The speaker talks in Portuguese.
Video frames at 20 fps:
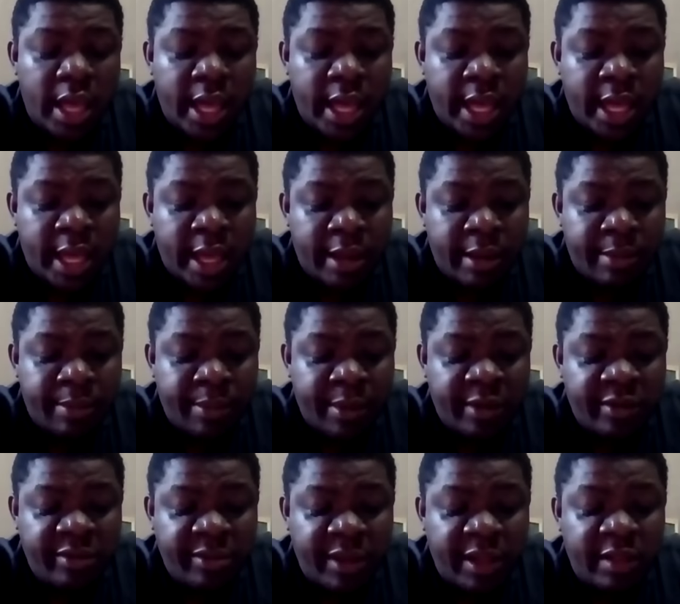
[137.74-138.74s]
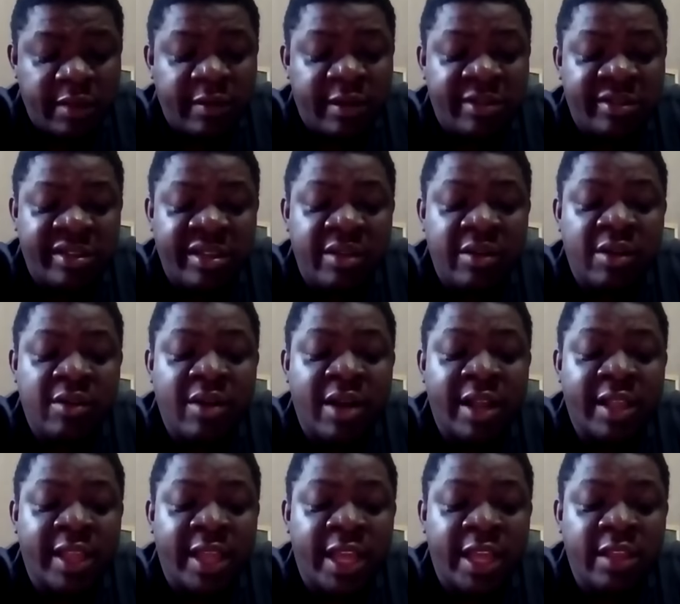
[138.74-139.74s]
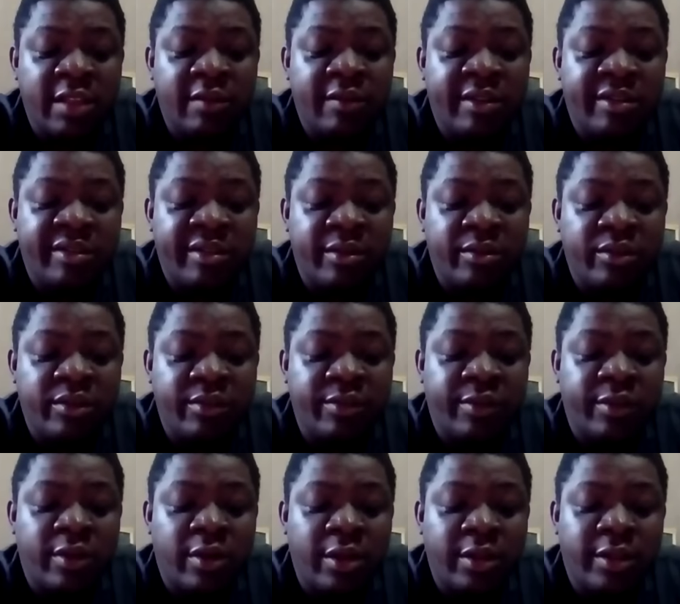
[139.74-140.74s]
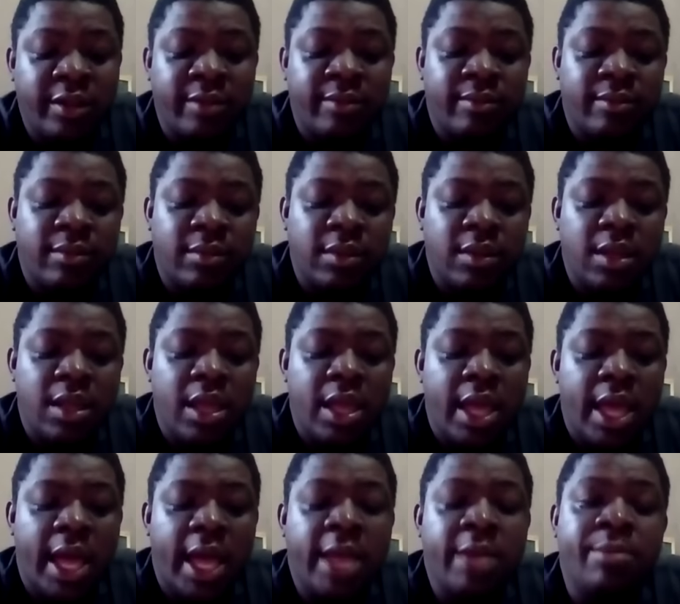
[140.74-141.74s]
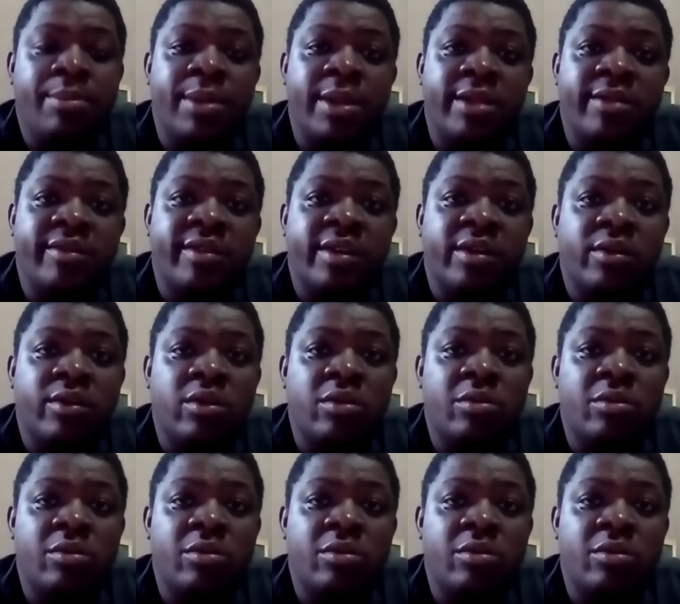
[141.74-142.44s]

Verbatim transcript: A próxima renovação, a quarta renovação de frota, a empresa